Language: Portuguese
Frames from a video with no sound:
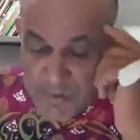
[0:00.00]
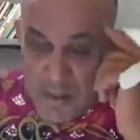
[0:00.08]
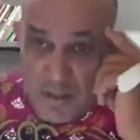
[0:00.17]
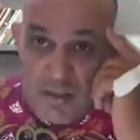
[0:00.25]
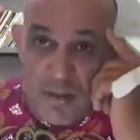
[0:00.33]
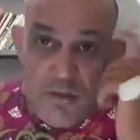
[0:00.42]

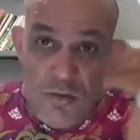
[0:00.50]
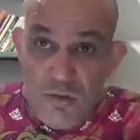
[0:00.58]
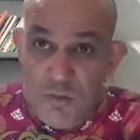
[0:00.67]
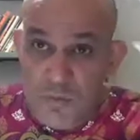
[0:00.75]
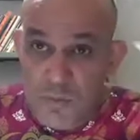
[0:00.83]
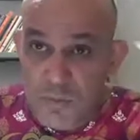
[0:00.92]
as
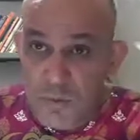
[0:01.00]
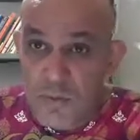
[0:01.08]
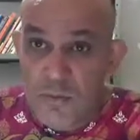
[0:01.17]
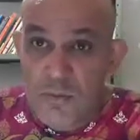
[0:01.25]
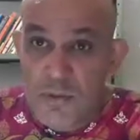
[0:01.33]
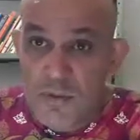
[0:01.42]
inscrições do fórum
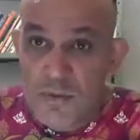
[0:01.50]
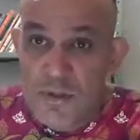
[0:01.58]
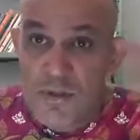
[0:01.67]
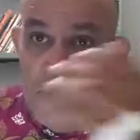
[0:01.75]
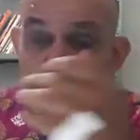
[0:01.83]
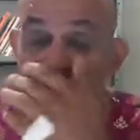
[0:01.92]
no mínimo
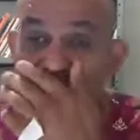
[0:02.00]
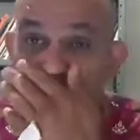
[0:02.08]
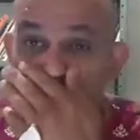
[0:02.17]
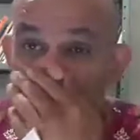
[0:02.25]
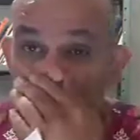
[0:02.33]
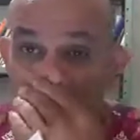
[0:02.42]
15
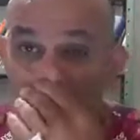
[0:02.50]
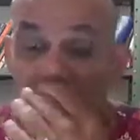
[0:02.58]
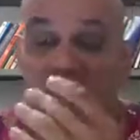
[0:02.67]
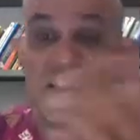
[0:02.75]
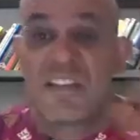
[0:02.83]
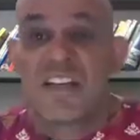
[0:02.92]
dias,
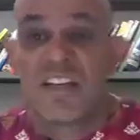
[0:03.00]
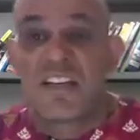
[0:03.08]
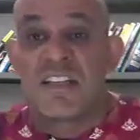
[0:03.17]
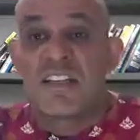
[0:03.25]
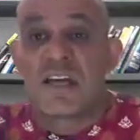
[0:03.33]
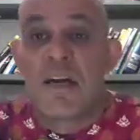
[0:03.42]
vai se
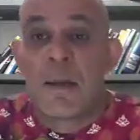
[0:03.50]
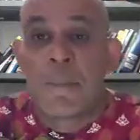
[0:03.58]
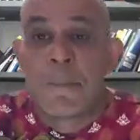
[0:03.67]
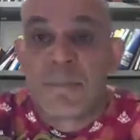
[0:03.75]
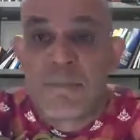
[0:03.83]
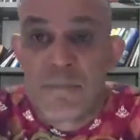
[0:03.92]
decretar
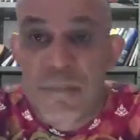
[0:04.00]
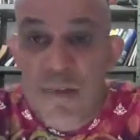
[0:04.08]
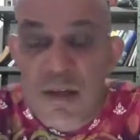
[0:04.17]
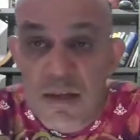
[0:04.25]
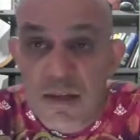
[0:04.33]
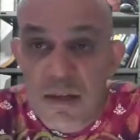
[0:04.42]

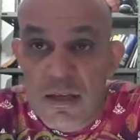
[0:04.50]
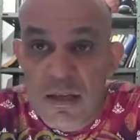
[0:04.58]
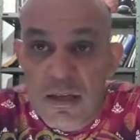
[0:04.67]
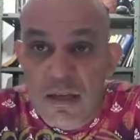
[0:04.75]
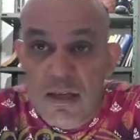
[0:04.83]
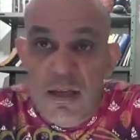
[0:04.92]

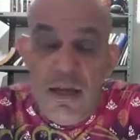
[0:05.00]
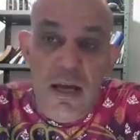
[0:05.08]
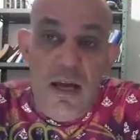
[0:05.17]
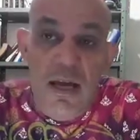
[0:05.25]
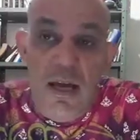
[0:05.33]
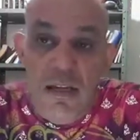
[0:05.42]
é,
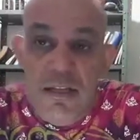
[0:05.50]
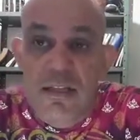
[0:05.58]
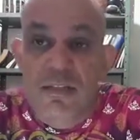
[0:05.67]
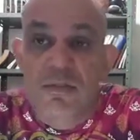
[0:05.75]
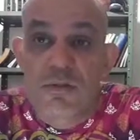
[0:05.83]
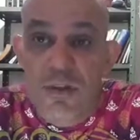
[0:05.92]
a
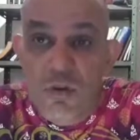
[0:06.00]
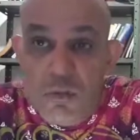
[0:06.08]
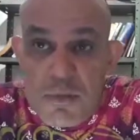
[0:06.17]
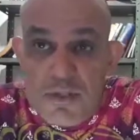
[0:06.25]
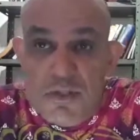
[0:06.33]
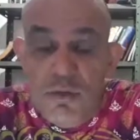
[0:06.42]
criação da
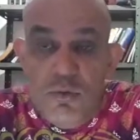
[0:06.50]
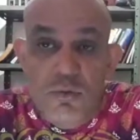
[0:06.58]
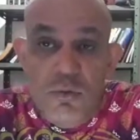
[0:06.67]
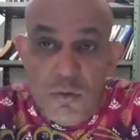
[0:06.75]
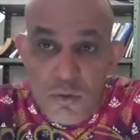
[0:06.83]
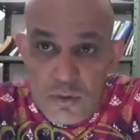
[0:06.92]
comissão do
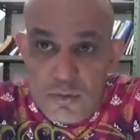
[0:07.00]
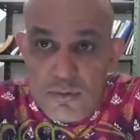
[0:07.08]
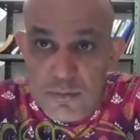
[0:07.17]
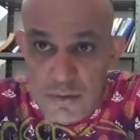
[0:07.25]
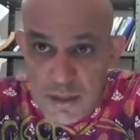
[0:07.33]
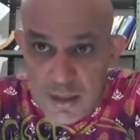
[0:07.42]
fórum.
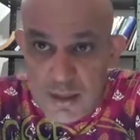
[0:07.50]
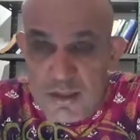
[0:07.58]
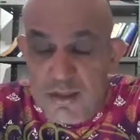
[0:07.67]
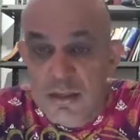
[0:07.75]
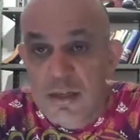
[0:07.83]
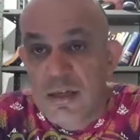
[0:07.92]
Tá?
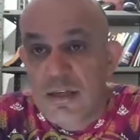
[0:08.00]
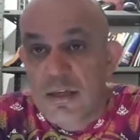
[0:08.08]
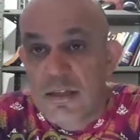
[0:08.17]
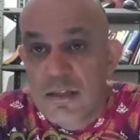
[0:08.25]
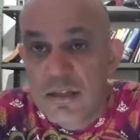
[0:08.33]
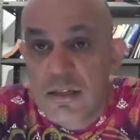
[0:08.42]

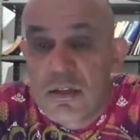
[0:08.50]
Decreta